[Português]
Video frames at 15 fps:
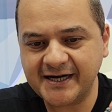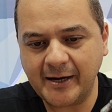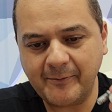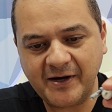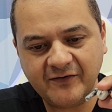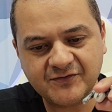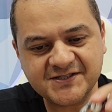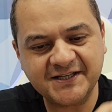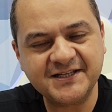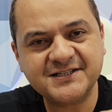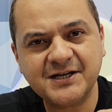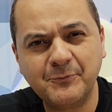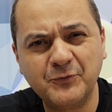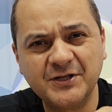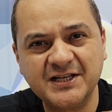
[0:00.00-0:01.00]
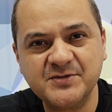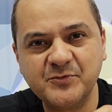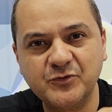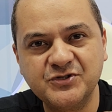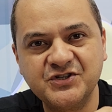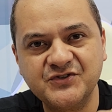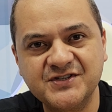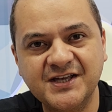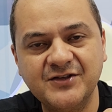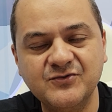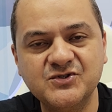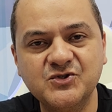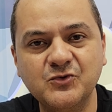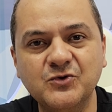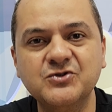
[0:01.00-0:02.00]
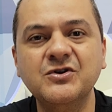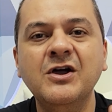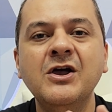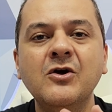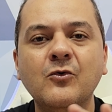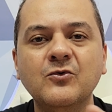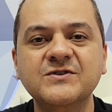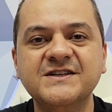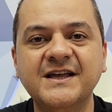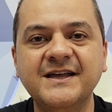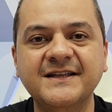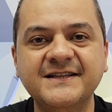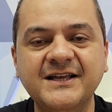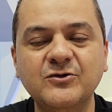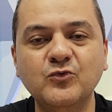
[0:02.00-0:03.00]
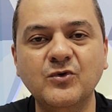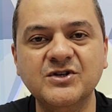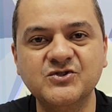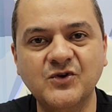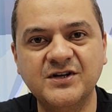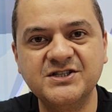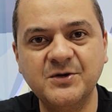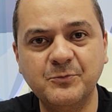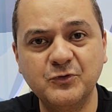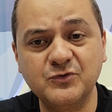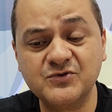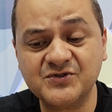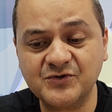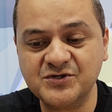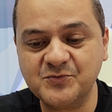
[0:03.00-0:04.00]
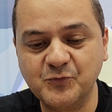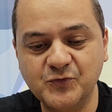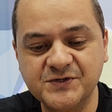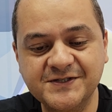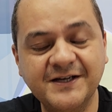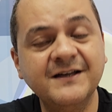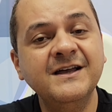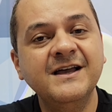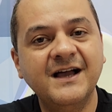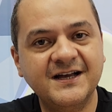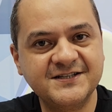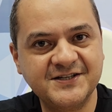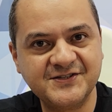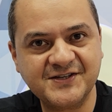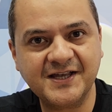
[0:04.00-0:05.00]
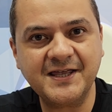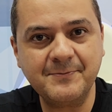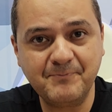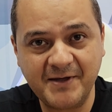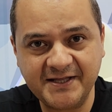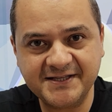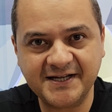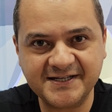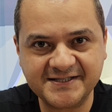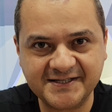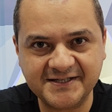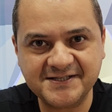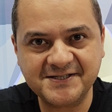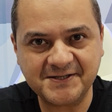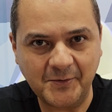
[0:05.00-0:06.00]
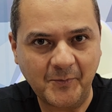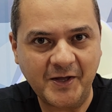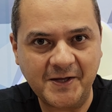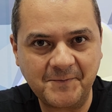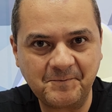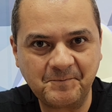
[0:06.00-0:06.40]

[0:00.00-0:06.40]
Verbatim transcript: acabar, você deixar por 10 minutinhos aqui no estojo, consegue até 2 horas de reprodução de música. Achei isso aqui bem interessante também.